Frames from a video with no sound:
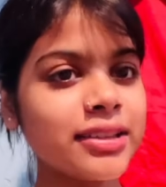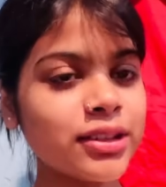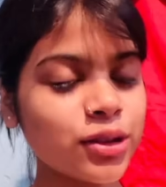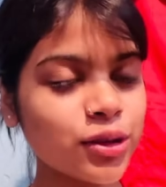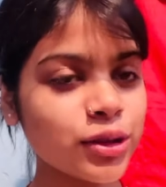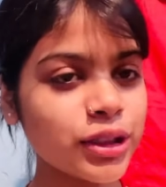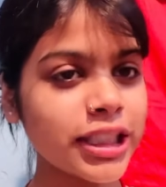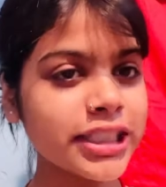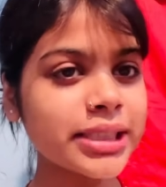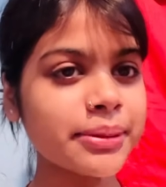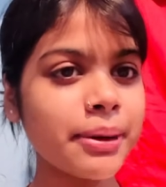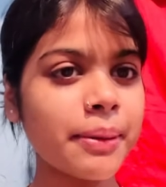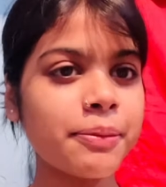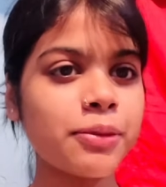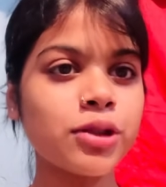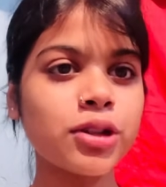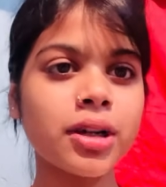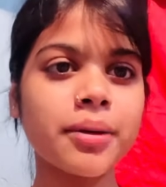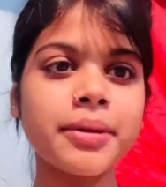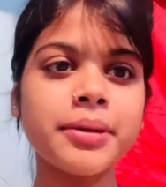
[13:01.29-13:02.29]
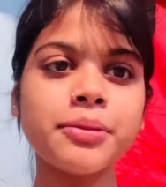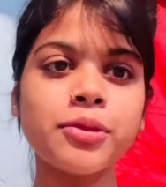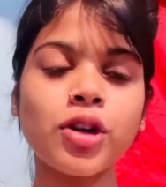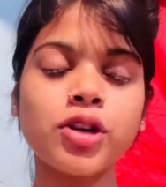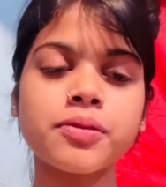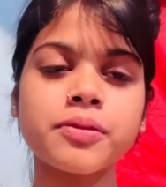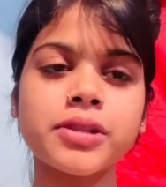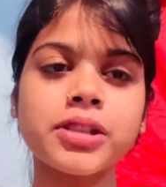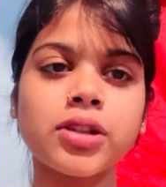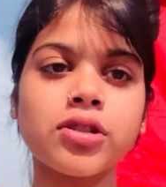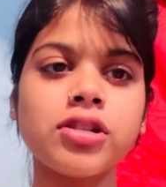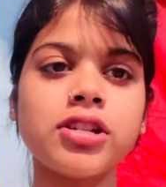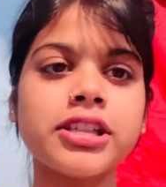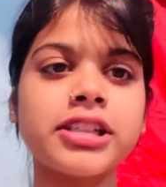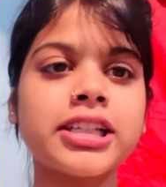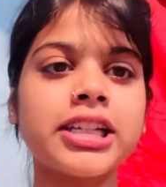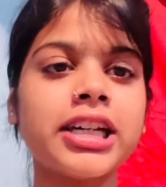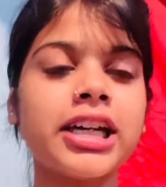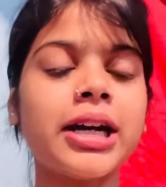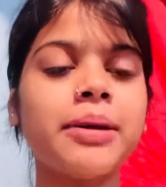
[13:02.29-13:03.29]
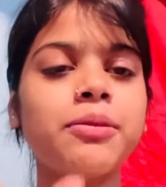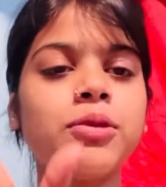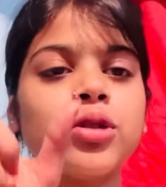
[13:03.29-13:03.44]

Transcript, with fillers: तो ये सब आप लोग कमेंट बॉक्स में ज़रूर लिखना हम